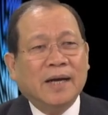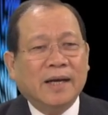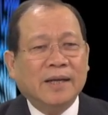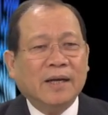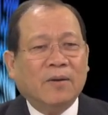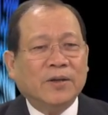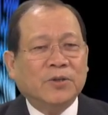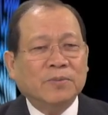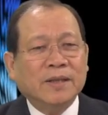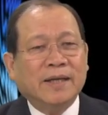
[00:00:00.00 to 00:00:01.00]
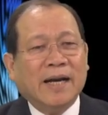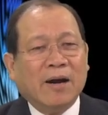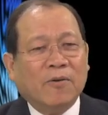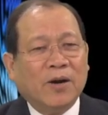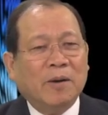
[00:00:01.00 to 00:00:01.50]
những cái loại chủng ngừa
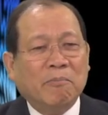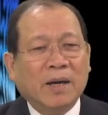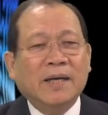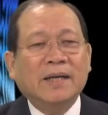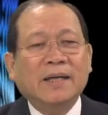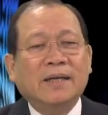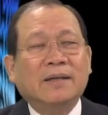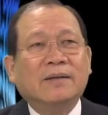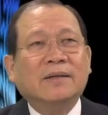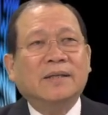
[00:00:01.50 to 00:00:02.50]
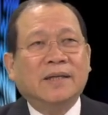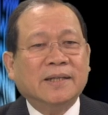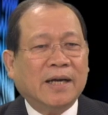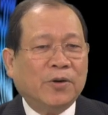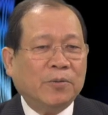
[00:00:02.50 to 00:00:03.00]
nào gọi là mới, những cái
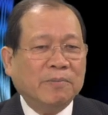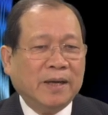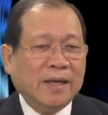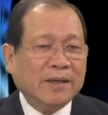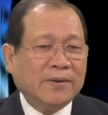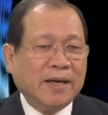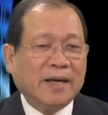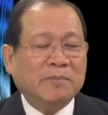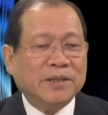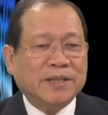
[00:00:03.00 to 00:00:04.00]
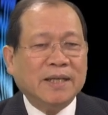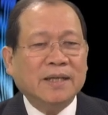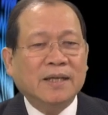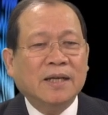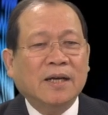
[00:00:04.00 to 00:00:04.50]
thay đổi mới của 2019
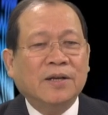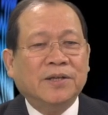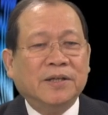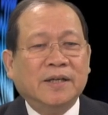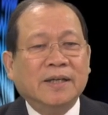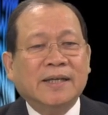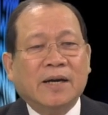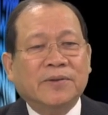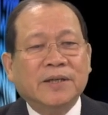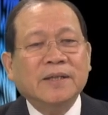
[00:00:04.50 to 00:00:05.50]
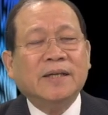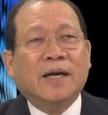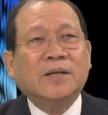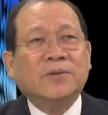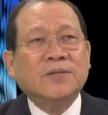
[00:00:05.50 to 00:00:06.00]
dựa theo những hướng
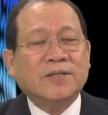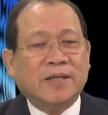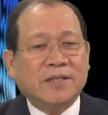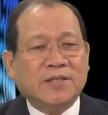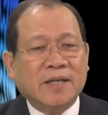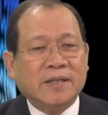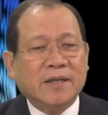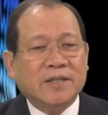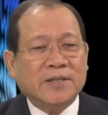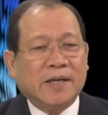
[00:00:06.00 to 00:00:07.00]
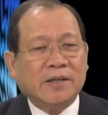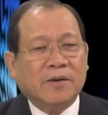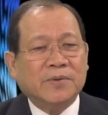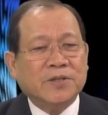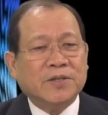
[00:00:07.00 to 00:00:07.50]
dẫn của CDC tức là Center
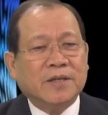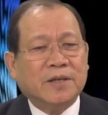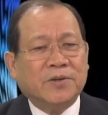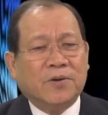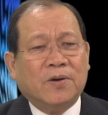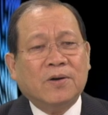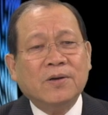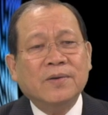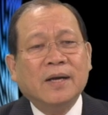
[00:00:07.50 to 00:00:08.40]
of Disease Control